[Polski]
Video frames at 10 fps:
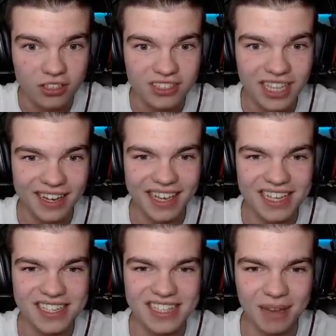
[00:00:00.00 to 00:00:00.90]
Tak
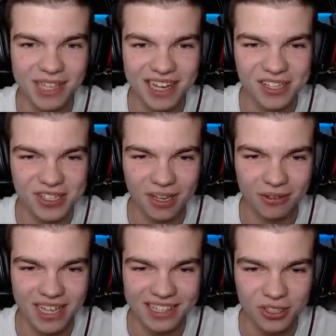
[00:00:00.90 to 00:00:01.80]
jest, sam dach został,
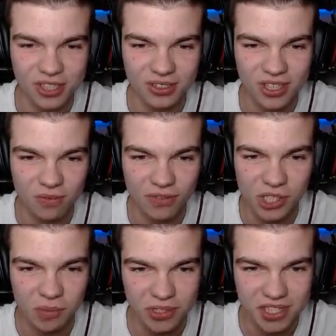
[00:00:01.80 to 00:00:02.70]
dach to są, to są
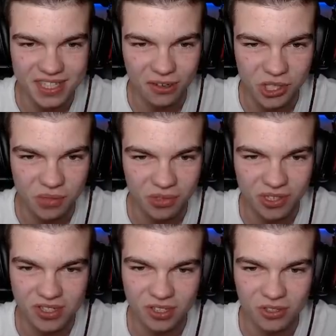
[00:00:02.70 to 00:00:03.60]
właśnie pozostałości, moi
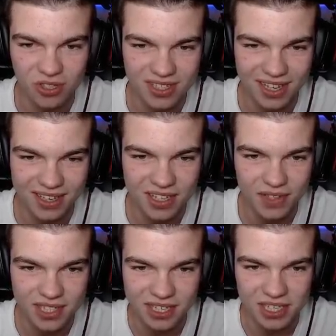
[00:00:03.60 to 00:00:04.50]
drodzy, to już zostaje, nic
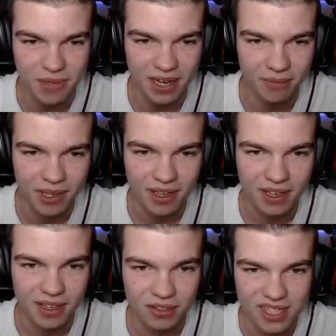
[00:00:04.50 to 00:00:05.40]
więcej nie zbieram.
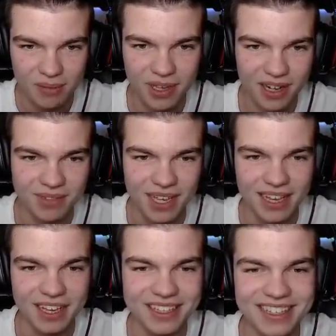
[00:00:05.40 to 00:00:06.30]
To zabieram.
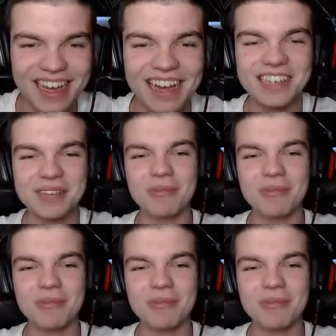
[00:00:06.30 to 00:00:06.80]
Ja nie